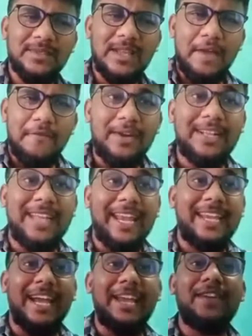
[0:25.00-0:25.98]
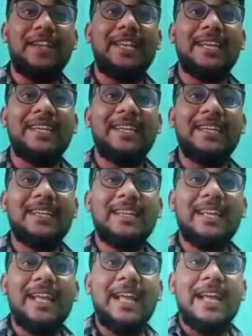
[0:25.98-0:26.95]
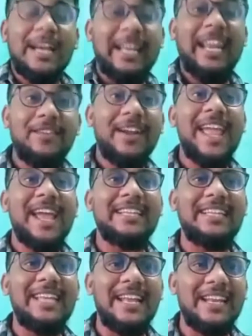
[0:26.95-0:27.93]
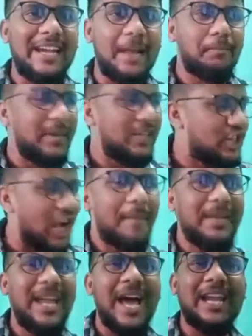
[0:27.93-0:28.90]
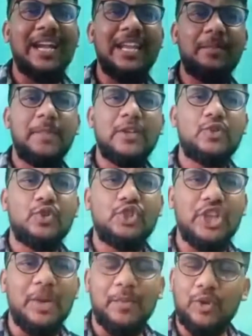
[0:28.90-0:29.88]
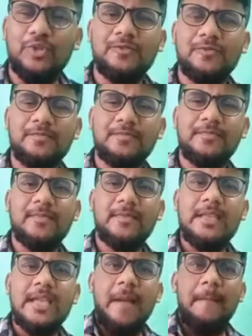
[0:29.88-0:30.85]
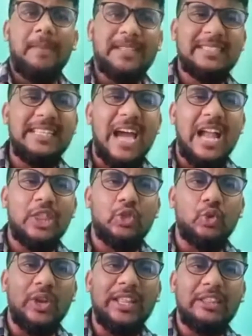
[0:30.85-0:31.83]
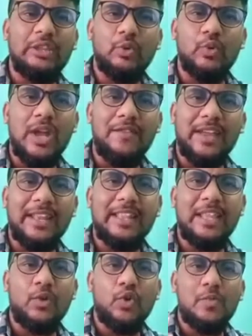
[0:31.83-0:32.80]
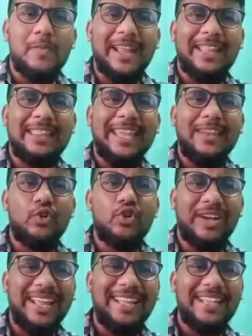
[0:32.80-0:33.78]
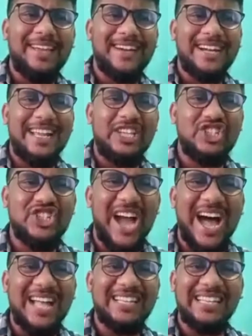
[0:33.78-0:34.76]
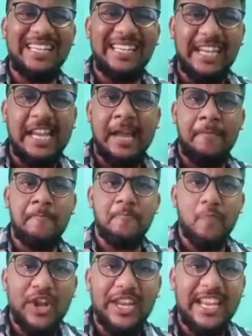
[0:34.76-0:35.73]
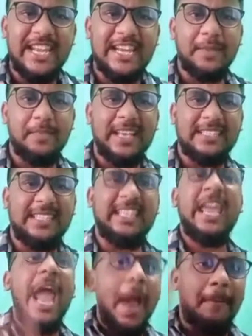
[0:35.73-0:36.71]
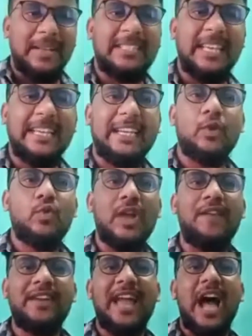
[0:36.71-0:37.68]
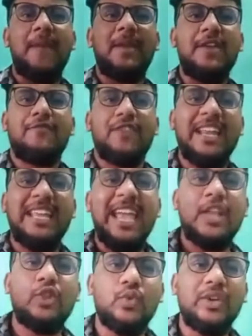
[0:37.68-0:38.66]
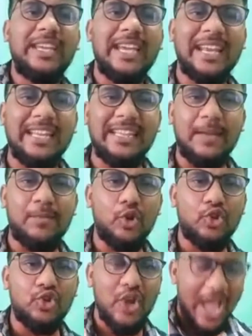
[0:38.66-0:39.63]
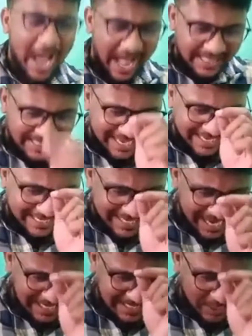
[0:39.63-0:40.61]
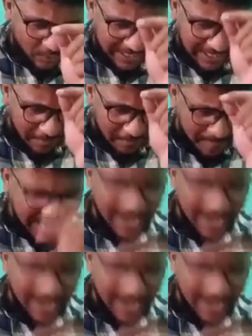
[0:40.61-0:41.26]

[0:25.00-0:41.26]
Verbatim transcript: வீட்டை கைவிட்டு இறைவனே கதை என்று நம்பி சாமியார்களின் பின் சுற்றிய பொழுதும் பசியால் துடித்து உணவருந்த ஒரு மடத்தினுள் நுழைந்த வேளை சாதி இனம் மொழி என்று பேசி பசிக்கு உணவிடாமல் வெளியே தூக்கி எறிந்த பொழுது அந்த இளைஞனுடைய மனம்